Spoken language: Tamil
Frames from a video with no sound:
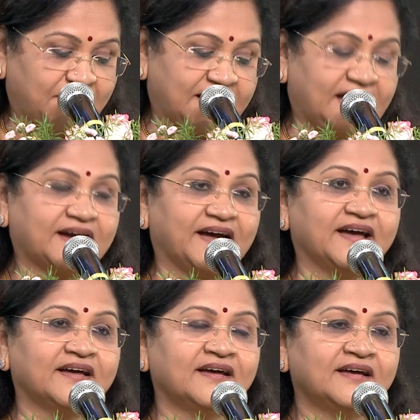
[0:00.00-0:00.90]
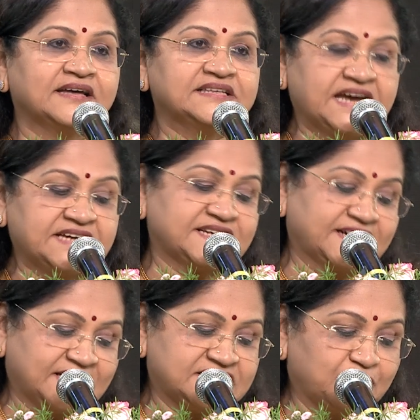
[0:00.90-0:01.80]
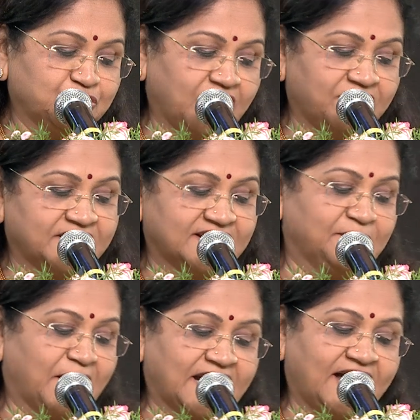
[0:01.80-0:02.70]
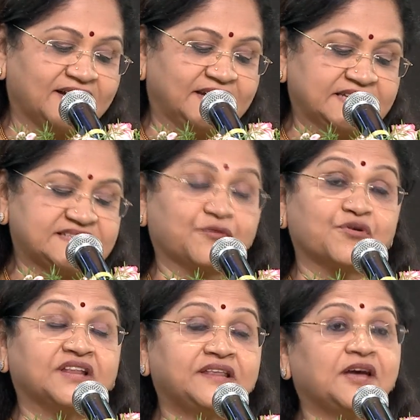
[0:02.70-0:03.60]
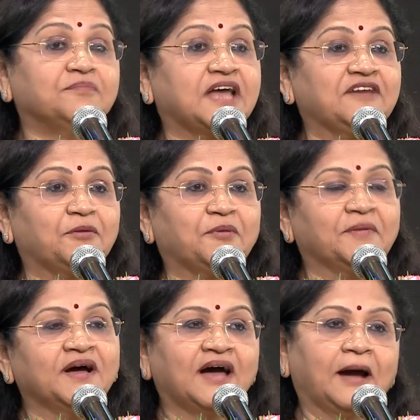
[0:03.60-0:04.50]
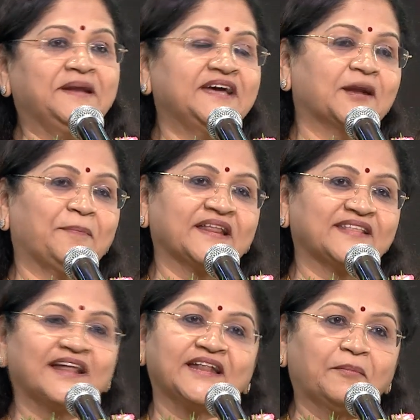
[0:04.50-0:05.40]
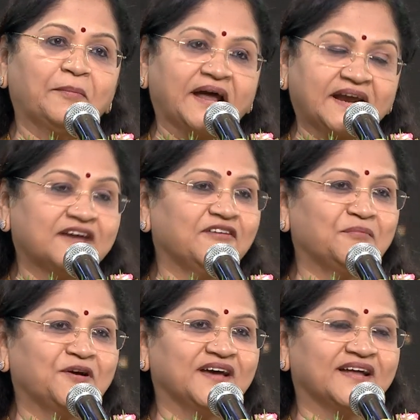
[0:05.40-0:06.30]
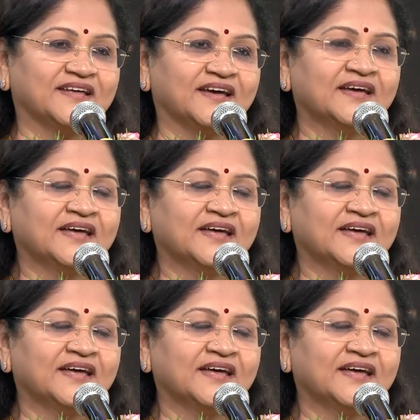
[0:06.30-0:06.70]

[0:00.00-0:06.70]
மகளாக ஜெய்சங்கர் ஜமுனாவிற்கு மகளாக நடித்த குழந்தையும் தெய்வமும் அப்படிங்கிற படத்தெல்லாம் நம்ம மறக்கவே முடியாது